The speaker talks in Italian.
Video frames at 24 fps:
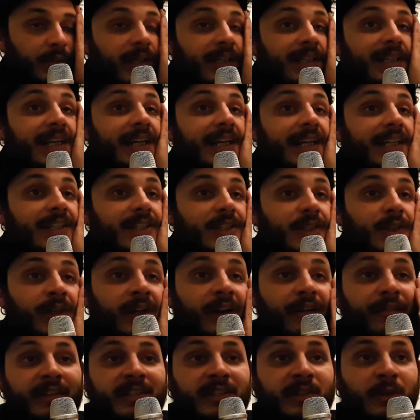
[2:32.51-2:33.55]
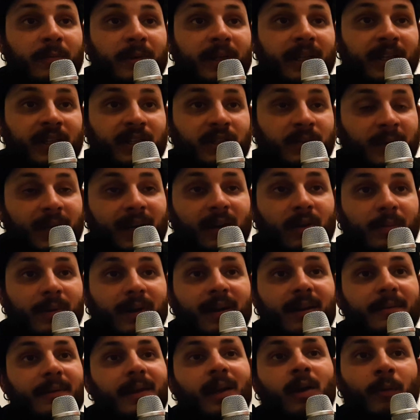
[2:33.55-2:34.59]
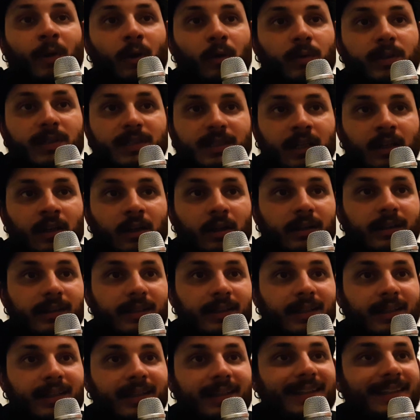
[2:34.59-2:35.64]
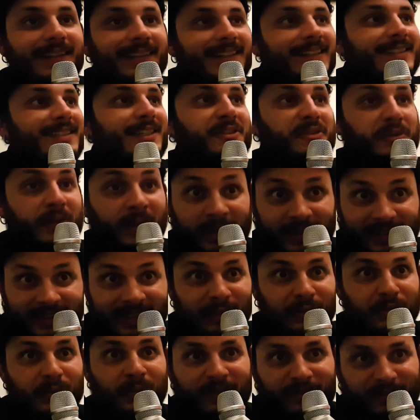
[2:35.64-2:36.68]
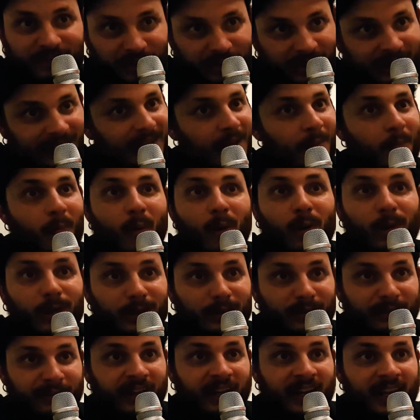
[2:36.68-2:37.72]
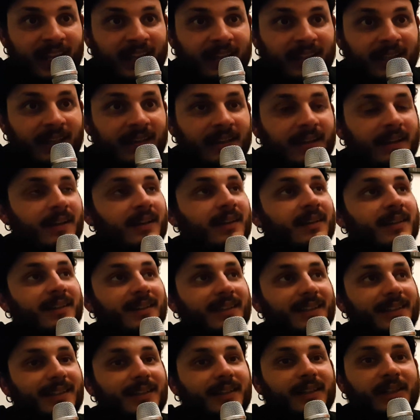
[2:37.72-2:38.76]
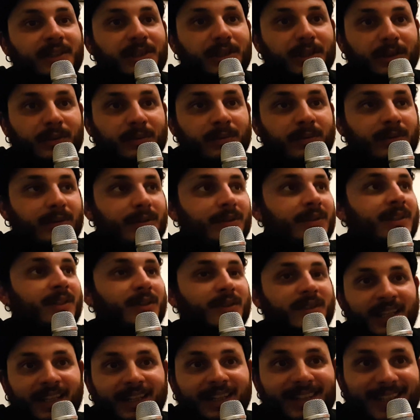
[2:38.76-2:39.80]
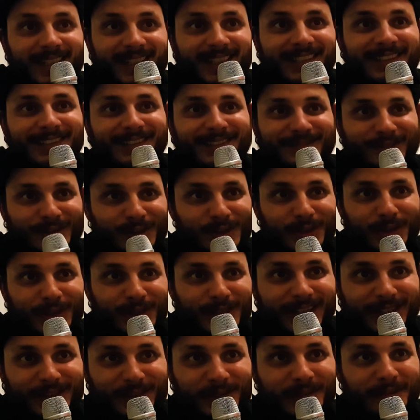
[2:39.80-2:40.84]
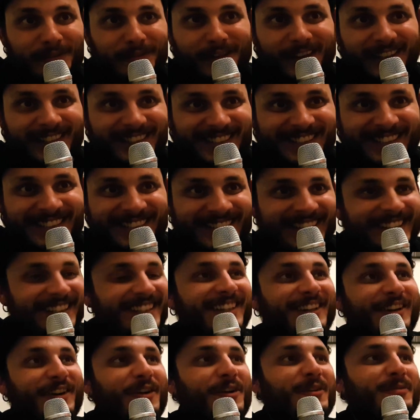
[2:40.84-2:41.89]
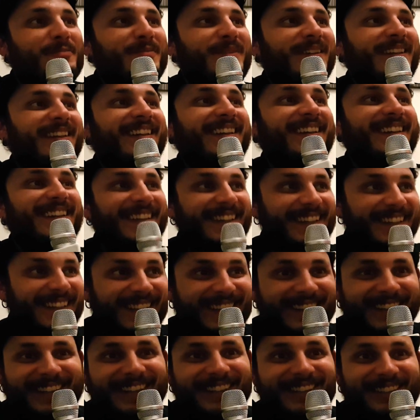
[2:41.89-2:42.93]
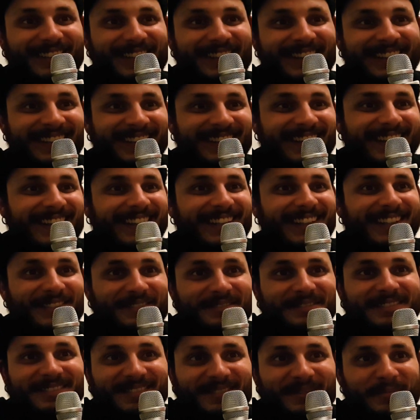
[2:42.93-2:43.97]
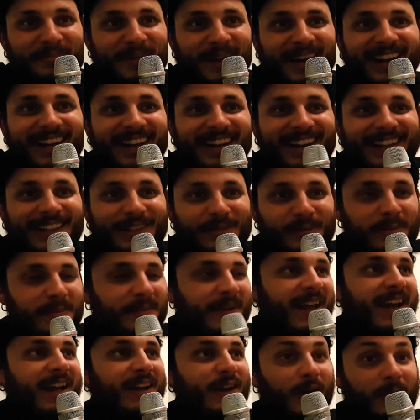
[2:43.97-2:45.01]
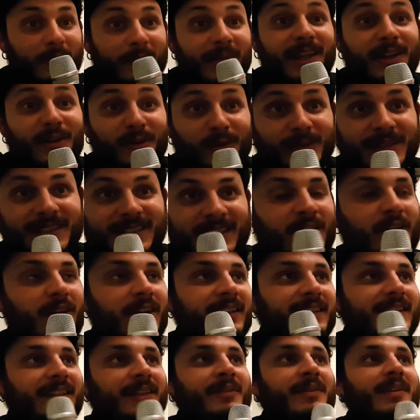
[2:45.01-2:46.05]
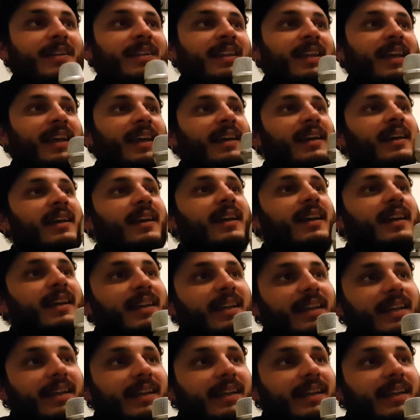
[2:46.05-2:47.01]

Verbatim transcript: durante la canzone la frase completa dice Milano parla piano almeno questa notte, nel senso che essendo una città molto frenetica, a un certo punto gli dico senti, visto già ho da fare stasera delle robe, eh, parla un attimo piano, almeno questa notte, quindi è,